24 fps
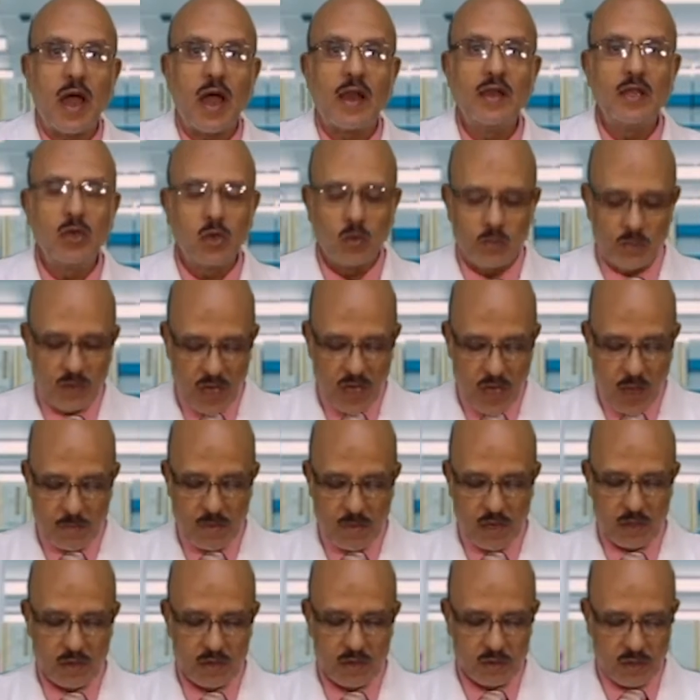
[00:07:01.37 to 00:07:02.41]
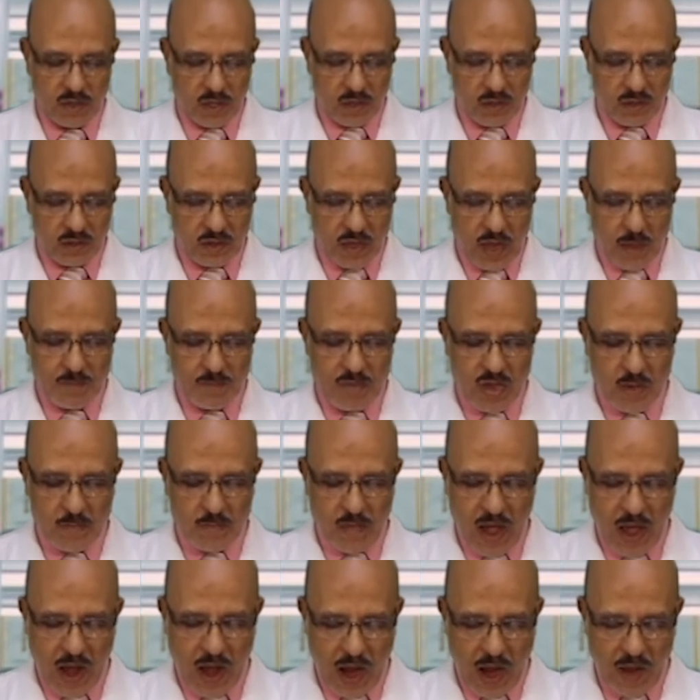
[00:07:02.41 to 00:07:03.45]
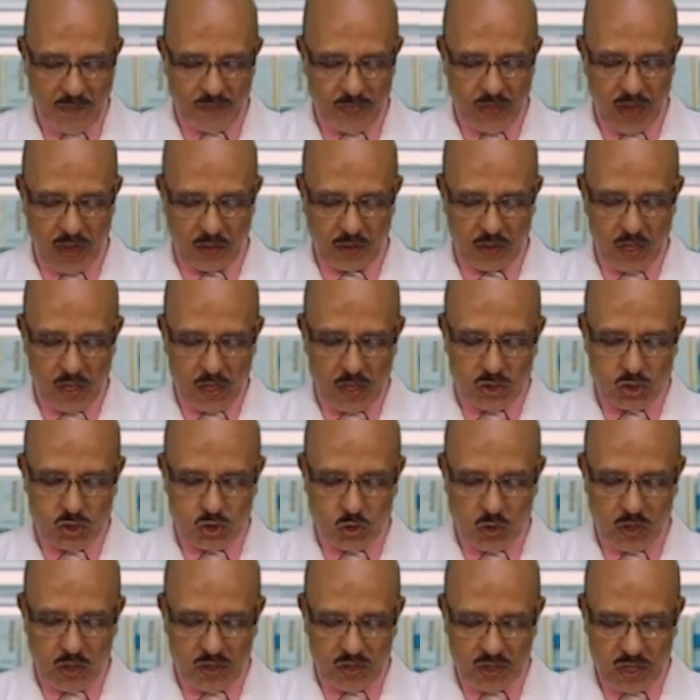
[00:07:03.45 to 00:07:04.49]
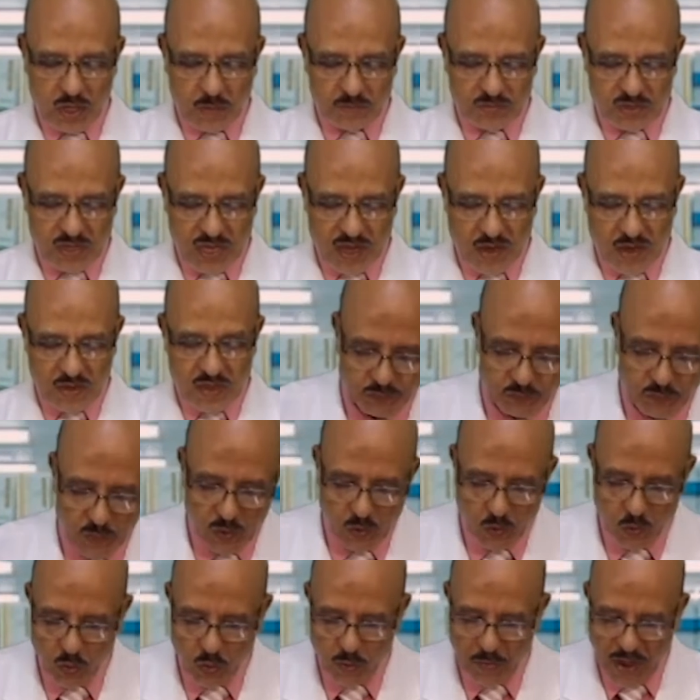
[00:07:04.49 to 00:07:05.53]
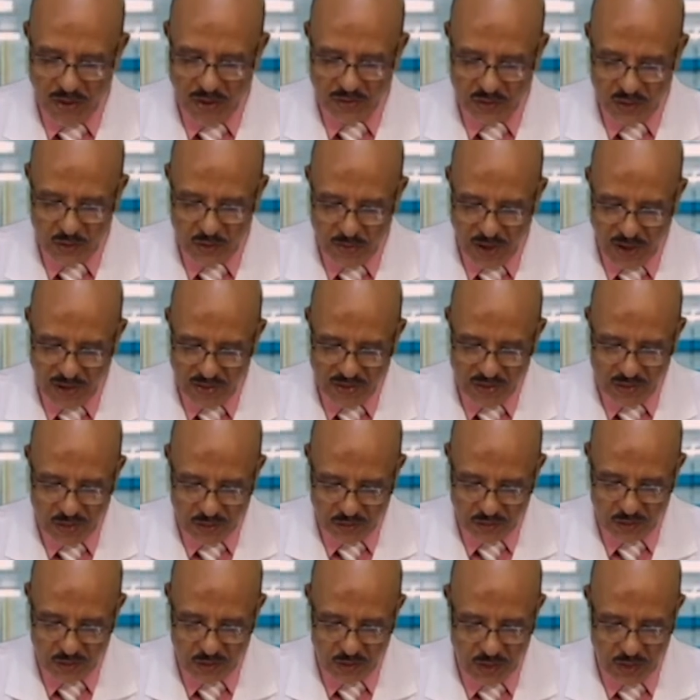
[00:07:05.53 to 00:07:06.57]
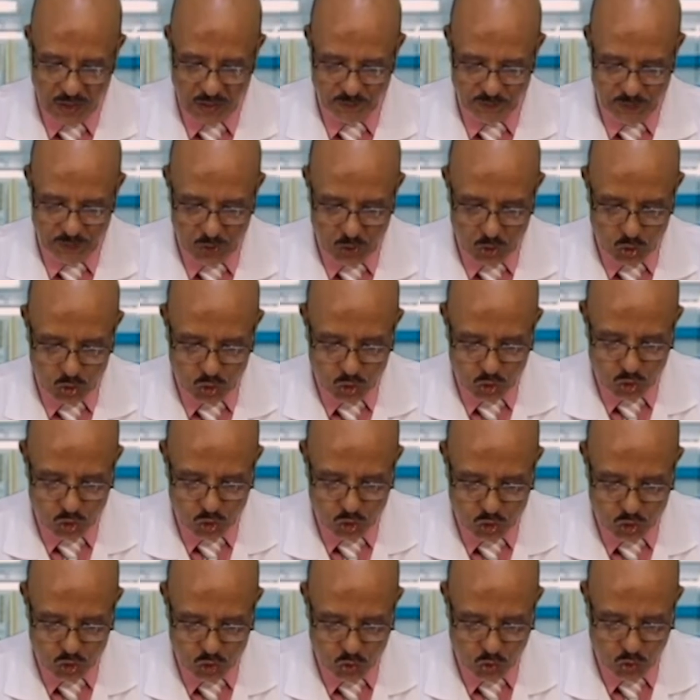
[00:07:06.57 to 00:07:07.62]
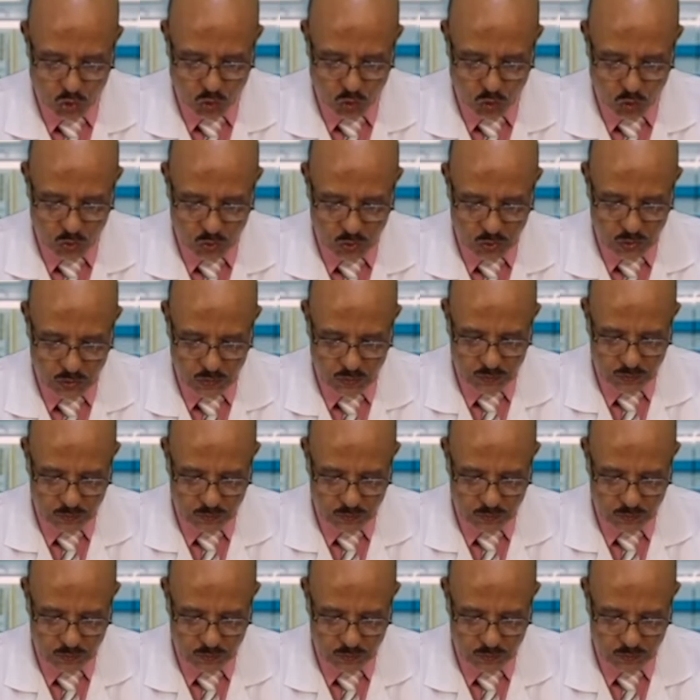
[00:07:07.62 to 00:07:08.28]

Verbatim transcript: عليهم ليبل انت بيبقى عندك سوليتيب زي ده وبكتب عليها كده شو